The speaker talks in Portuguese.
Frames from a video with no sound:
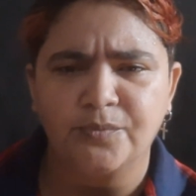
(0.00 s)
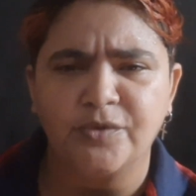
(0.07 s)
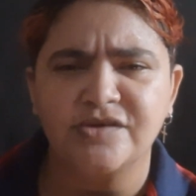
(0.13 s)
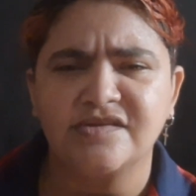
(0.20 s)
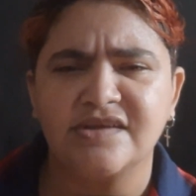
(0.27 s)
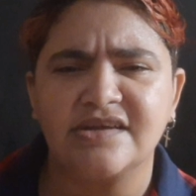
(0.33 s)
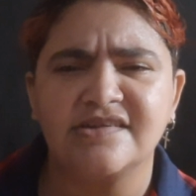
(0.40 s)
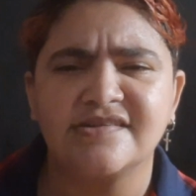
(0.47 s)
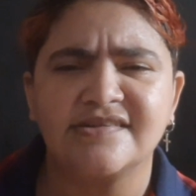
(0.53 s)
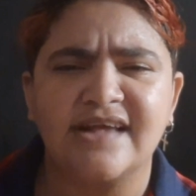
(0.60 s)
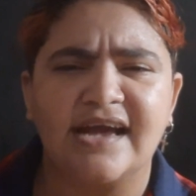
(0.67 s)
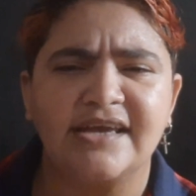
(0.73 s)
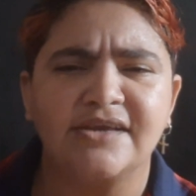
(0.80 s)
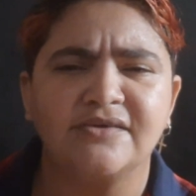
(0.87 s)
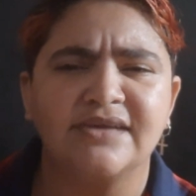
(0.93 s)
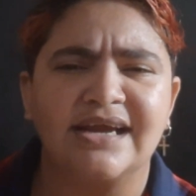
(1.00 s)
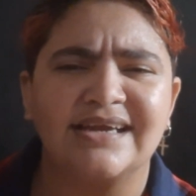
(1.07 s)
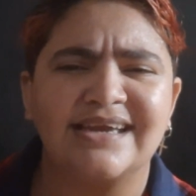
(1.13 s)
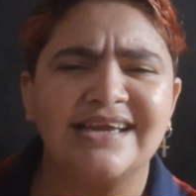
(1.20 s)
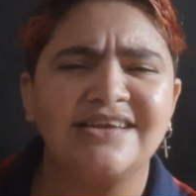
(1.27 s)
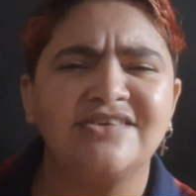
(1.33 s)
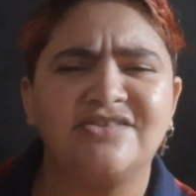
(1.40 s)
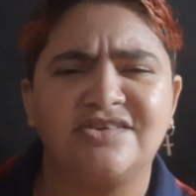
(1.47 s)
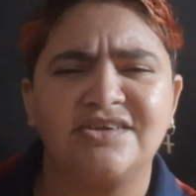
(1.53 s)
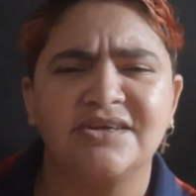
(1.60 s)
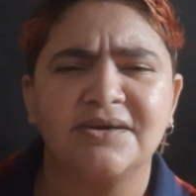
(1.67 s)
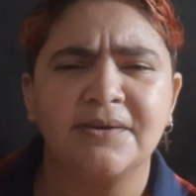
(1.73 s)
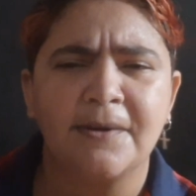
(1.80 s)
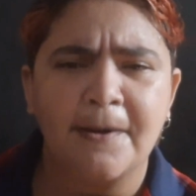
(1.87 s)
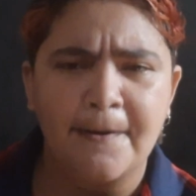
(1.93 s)
pois eles saíram naquele
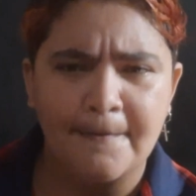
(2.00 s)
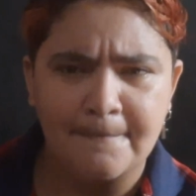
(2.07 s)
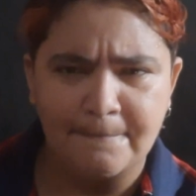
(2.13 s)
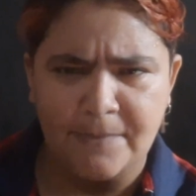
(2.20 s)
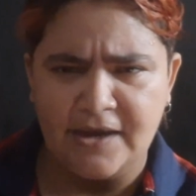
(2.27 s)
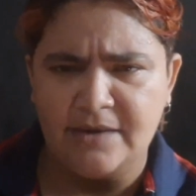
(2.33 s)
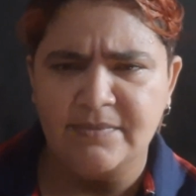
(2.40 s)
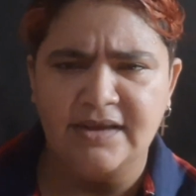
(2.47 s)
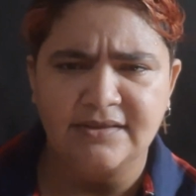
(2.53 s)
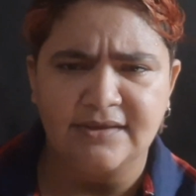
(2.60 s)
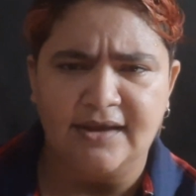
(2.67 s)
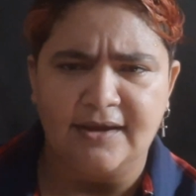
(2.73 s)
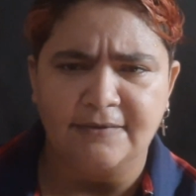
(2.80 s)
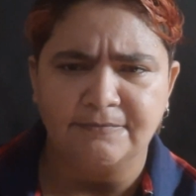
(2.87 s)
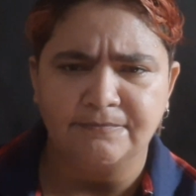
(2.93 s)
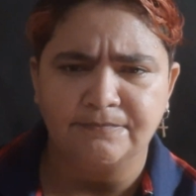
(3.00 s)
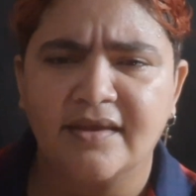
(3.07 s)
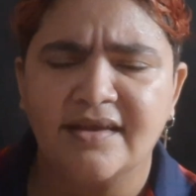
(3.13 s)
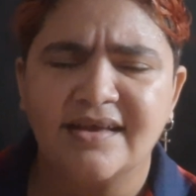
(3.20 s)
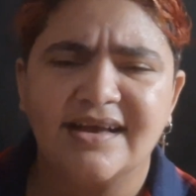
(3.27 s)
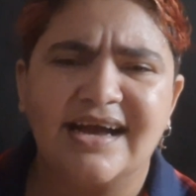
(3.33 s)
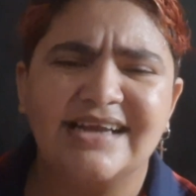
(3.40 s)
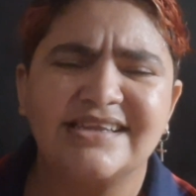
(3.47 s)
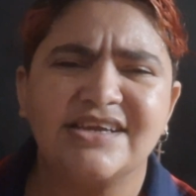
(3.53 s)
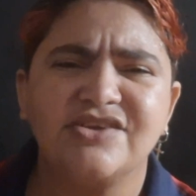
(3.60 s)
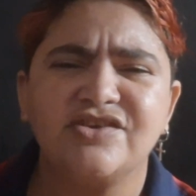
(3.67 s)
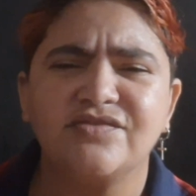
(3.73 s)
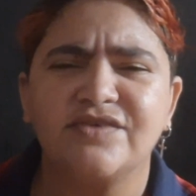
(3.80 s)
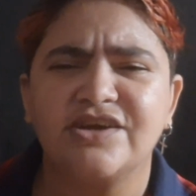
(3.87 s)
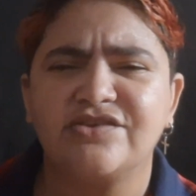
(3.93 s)
dia para matar. A linha
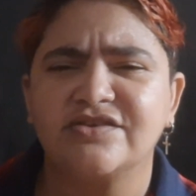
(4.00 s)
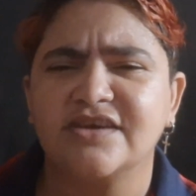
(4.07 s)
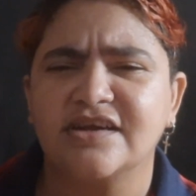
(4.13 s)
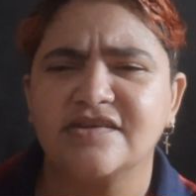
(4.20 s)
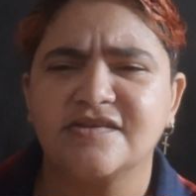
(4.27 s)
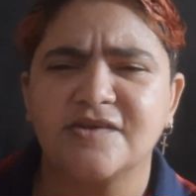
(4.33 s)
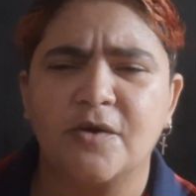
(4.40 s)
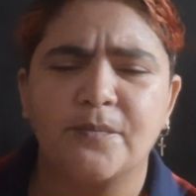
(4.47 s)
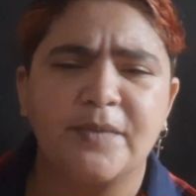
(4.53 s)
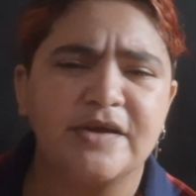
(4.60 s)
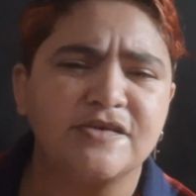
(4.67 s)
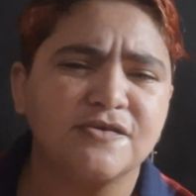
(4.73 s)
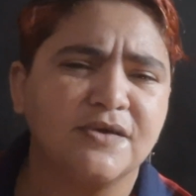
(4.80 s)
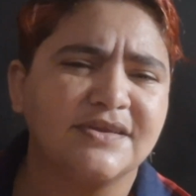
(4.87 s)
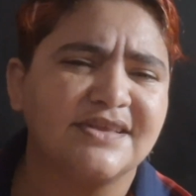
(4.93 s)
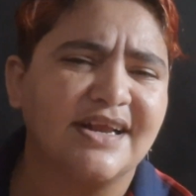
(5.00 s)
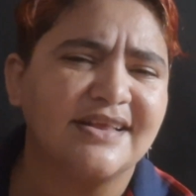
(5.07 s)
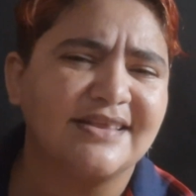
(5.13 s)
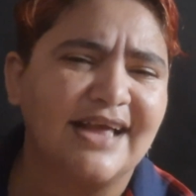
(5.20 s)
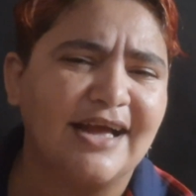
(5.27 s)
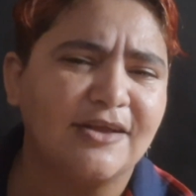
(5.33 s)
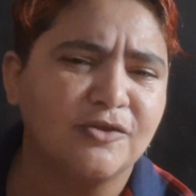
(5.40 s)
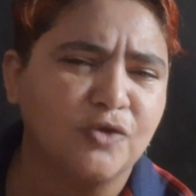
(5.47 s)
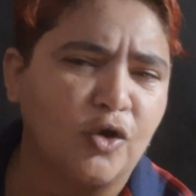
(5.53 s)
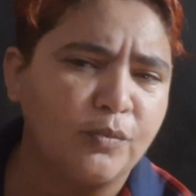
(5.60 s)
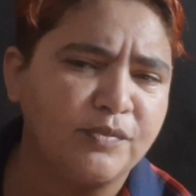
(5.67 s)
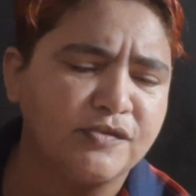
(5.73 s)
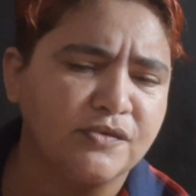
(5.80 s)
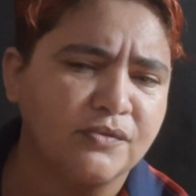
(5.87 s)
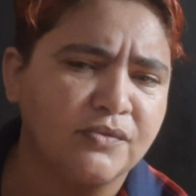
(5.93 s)
de investigação passou a tratar
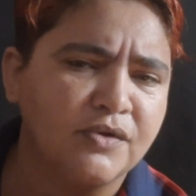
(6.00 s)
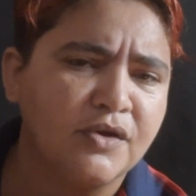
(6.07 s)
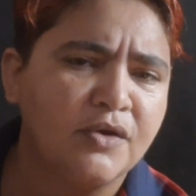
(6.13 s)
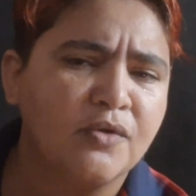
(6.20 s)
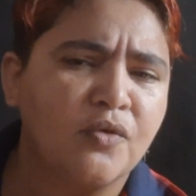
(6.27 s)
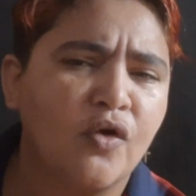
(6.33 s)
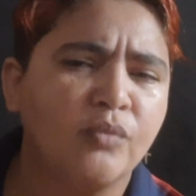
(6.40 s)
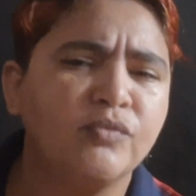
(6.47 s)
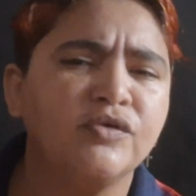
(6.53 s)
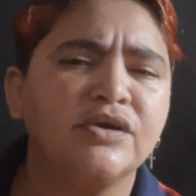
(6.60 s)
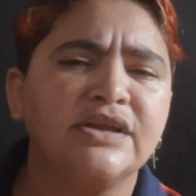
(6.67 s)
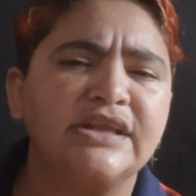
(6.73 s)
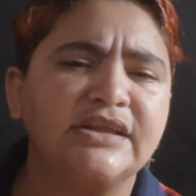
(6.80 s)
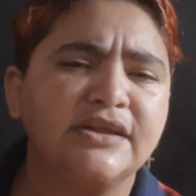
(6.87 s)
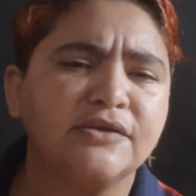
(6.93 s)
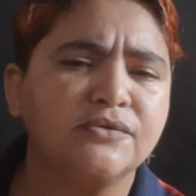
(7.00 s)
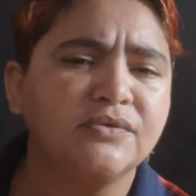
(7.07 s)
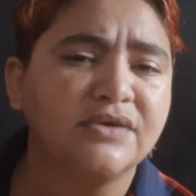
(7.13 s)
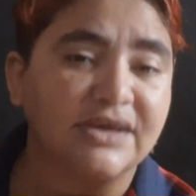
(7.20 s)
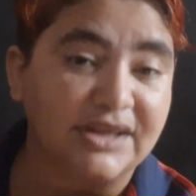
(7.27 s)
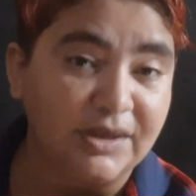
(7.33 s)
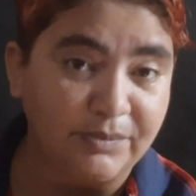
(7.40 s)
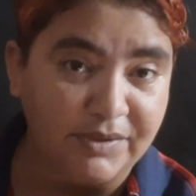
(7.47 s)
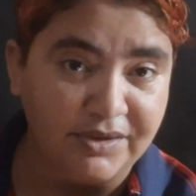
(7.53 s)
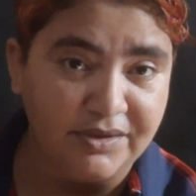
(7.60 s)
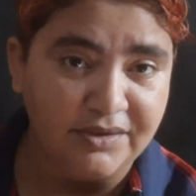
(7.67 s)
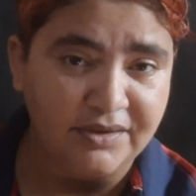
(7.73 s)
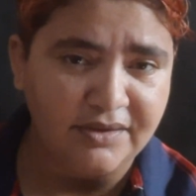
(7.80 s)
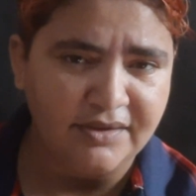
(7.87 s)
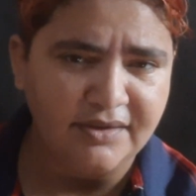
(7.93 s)
Thompson como líder do crime,
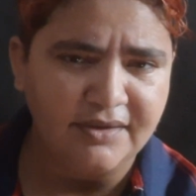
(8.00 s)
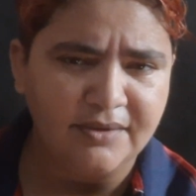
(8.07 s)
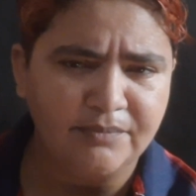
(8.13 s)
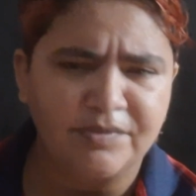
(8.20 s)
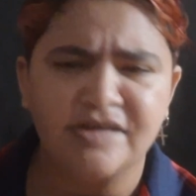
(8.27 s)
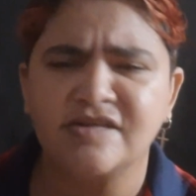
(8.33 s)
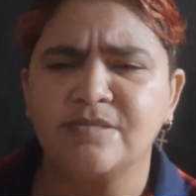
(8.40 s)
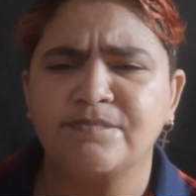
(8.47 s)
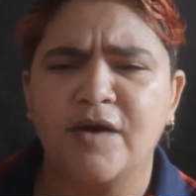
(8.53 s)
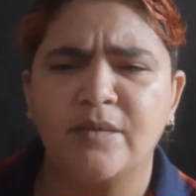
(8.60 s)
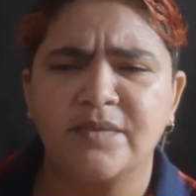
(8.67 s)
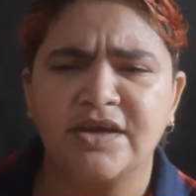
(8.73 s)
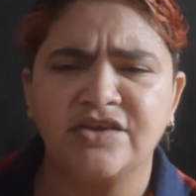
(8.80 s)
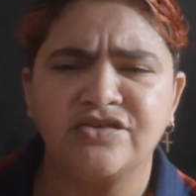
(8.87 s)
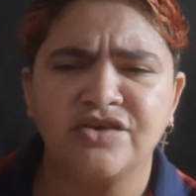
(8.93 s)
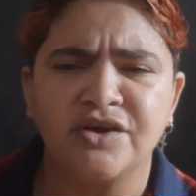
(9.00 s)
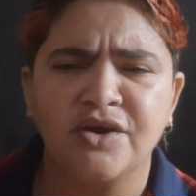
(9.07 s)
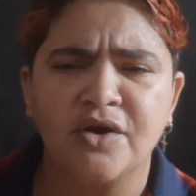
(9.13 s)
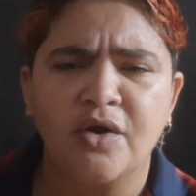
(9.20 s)
principalmente